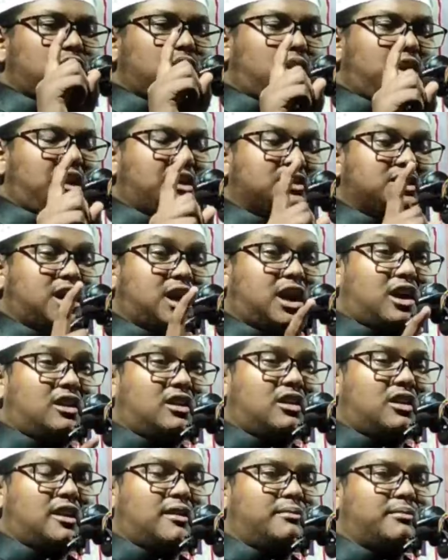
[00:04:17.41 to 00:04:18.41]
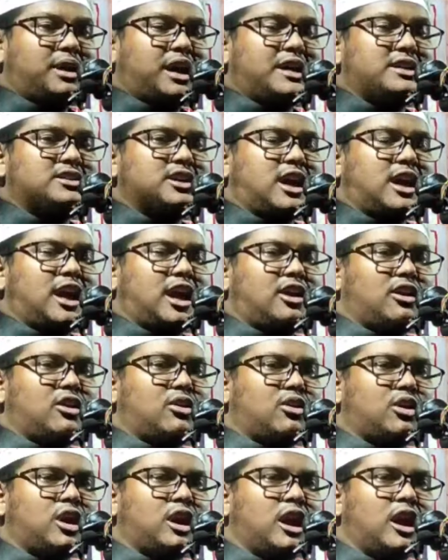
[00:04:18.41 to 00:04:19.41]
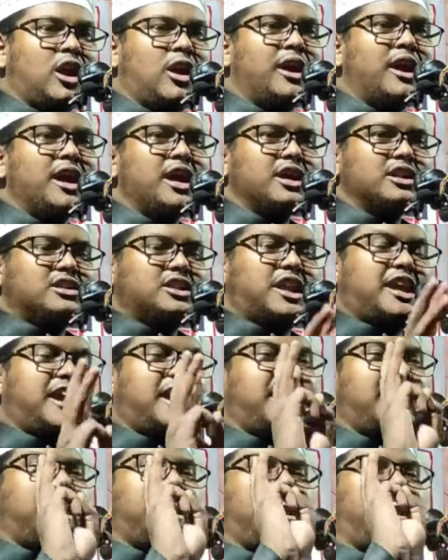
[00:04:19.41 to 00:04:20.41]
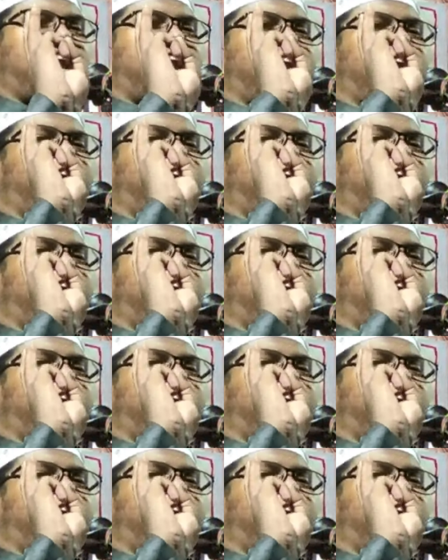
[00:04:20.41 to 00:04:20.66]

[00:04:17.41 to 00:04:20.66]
ধরে জাহান্নামকে জ্বালানো হলো তিন